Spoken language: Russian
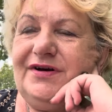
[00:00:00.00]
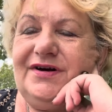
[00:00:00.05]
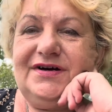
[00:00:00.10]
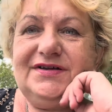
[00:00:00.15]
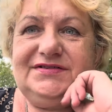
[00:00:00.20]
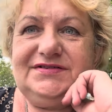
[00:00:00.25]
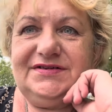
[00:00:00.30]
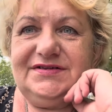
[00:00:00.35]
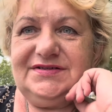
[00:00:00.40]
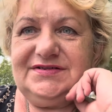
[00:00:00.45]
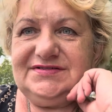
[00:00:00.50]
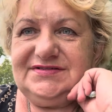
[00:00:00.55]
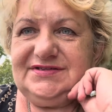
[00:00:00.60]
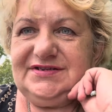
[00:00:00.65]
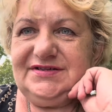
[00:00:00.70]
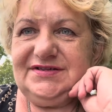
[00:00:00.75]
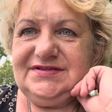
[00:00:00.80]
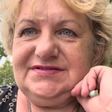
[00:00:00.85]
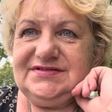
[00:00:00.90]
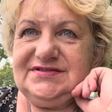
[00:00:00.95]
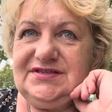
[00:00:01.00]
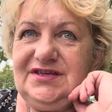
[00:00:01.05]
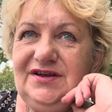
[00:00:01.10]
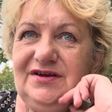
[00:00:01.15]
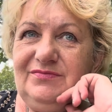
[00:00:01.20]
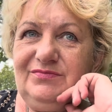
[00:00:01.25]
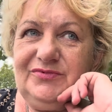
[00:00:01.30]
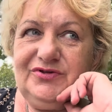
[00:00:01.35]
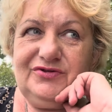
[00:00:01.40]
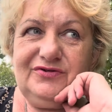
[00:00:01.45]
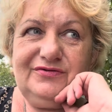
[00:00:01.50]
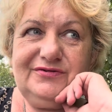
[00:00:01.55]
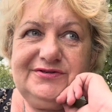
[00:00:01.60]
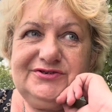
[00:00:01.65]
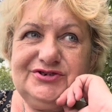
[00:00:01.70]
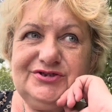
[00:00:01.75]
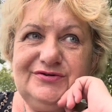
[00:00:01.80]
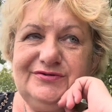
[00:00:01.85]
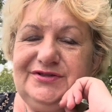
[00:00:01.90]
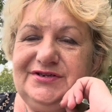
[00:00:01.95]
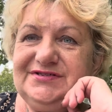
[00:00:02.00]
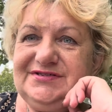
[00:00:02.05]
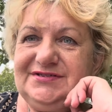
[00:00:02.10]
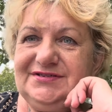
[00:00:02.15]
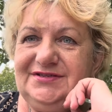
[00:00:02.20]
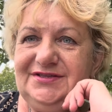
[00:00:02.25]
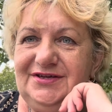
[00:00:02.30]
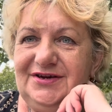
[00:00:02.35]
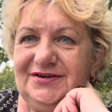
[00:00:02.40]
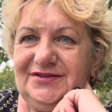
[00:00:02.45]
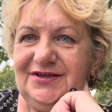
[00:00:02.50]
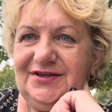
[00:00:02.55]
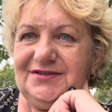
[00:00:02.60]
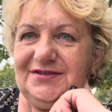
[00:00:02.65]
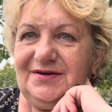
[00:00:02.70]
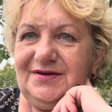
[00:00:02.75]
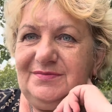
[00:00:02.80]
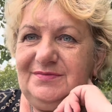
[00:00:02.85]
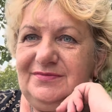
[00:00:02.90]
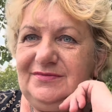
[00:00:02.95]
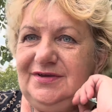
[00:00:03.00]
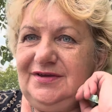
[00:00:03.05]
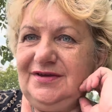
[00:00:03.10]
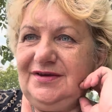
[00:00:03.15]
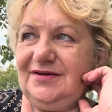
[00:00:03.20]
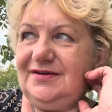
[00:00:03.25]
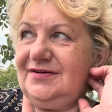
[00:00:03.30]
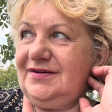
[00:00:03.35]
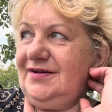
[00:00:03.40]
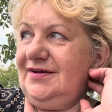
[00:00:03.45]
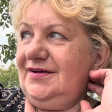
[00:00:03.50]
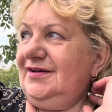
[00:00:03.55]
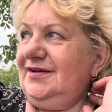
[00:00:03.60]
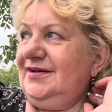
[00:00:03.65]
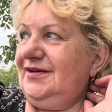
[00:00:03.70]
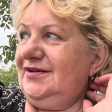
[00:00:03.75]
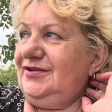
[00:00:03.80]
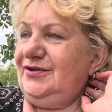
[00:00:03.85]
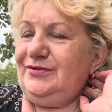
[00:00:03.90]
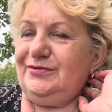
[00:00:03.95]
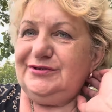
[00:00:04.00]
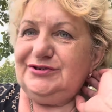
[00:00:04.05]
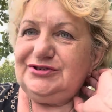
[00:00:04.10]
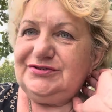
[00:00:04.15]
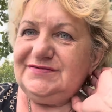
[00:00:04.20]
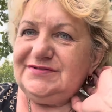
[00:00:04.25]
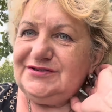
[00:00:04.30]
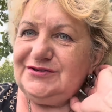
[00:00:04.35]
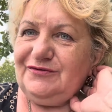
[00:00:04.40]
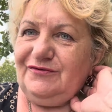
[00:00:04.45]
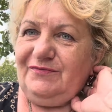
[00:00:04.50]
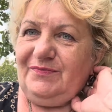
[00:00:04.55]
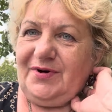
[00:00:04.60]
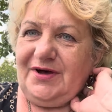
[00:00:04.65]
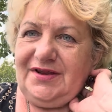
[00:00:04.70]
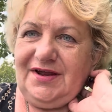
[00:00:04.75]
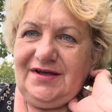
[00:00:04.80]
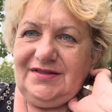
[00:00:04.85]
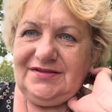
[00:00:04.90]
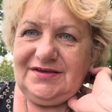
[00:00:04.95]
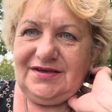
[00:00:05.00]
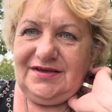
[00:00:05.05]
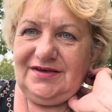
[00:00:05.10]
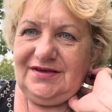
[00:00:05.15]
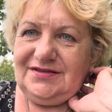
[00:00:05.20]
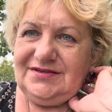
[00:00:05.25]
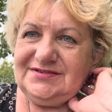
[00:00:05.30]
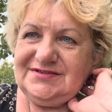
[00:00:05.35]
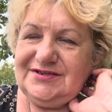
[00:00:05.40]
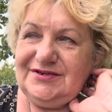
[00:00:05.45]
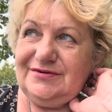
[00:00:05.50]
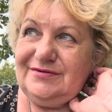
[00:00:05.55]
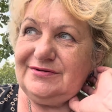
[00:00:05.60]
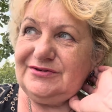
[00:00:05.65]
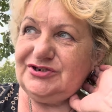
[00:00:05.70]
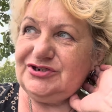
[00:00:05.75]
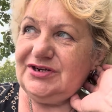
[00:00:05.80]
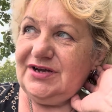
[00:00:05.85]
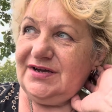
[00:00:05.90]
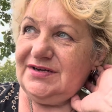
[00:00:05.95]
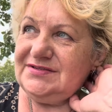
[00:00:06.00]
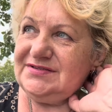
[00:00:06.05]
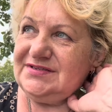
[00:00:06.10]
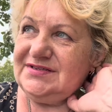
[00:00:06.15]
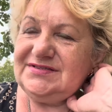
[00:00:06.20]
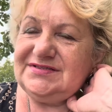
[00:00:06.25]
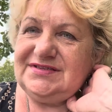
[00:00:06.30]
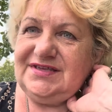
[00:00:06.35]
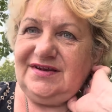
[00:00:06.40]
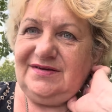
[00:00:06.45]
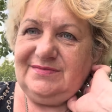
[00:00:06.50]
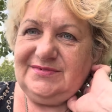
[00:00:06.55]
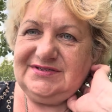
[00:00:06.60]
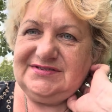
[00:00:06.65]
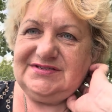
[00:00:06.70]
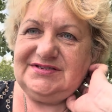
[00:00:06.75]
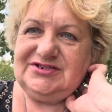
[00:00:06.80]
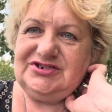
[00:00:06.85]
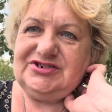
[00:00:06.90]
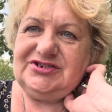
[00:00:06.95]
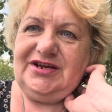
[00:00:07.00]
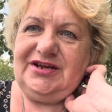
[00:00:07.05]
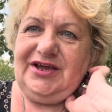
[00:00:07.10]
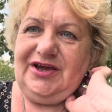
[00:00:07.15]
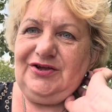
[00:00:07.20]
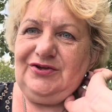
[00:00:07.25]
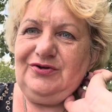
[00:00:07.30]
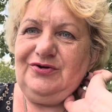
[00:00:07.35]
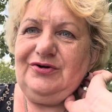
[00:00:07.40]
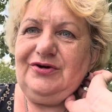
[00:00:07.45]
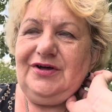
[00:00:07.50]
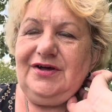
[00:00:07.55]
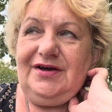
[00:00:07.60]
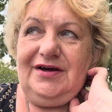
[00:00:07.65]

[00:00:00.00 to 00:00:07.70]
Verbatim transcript: Хотела сделать стрим, но что-то с интернетом не не очень все в порядке и не загружается стрим, к сожалению.